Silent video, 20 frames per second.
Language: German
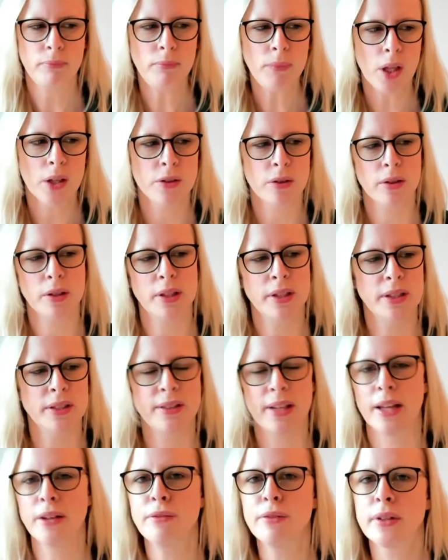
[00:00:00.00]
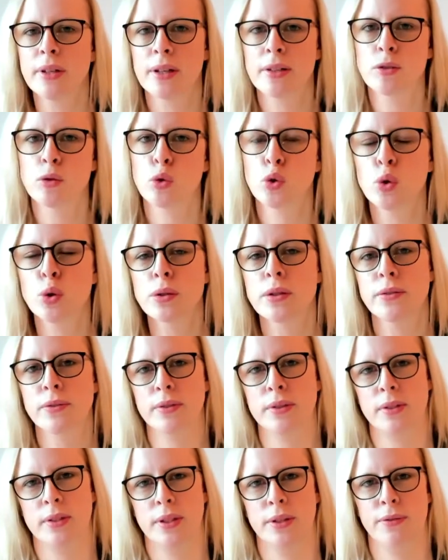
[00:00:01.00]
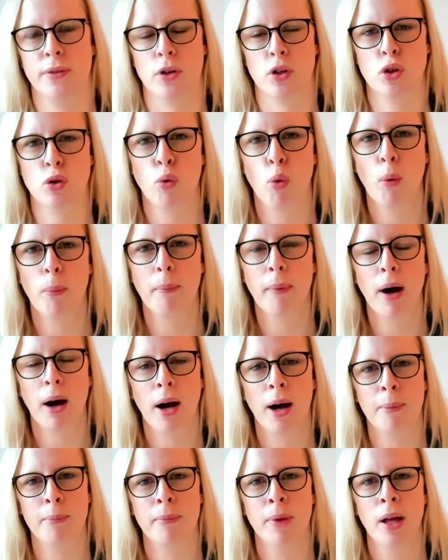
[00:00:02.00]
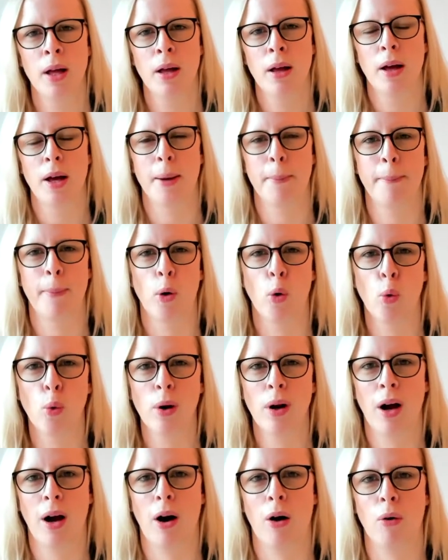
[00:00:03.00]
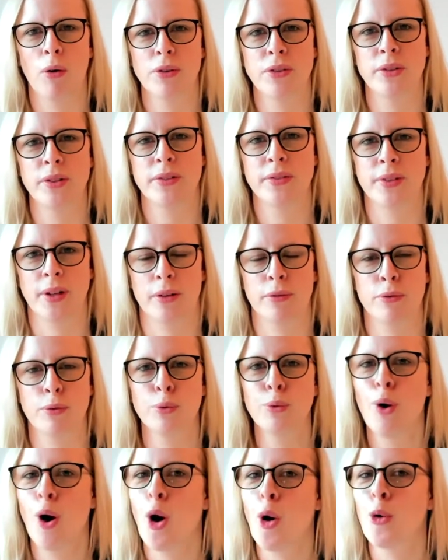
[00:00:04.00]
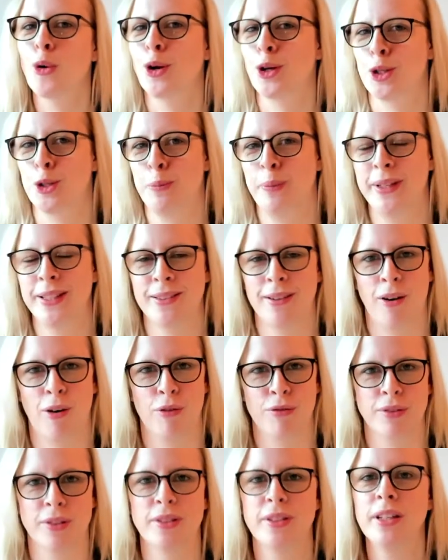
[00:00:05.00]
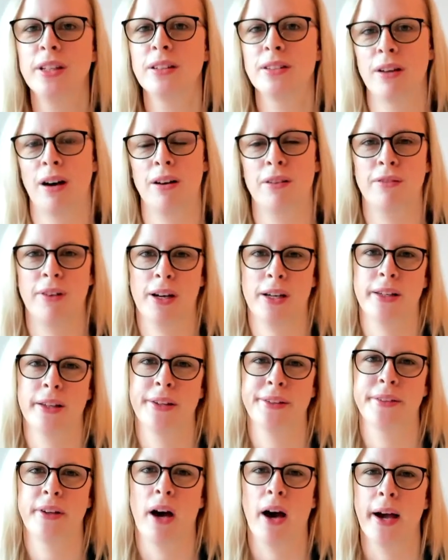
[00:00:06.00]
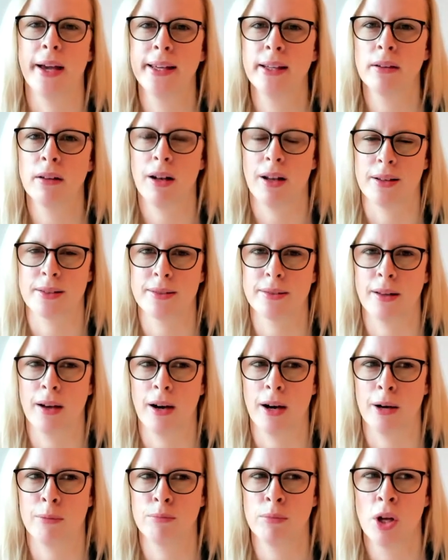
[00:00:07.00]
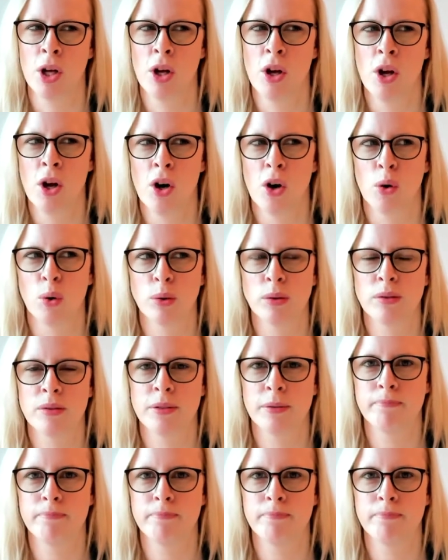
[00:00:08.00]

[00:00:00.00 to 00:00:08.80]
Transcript: sondern die es entweder so kurzfristig verschoben haben ähm, oder auch sich dann früher oder später auf eine digitale Variante eingelassen haben. Und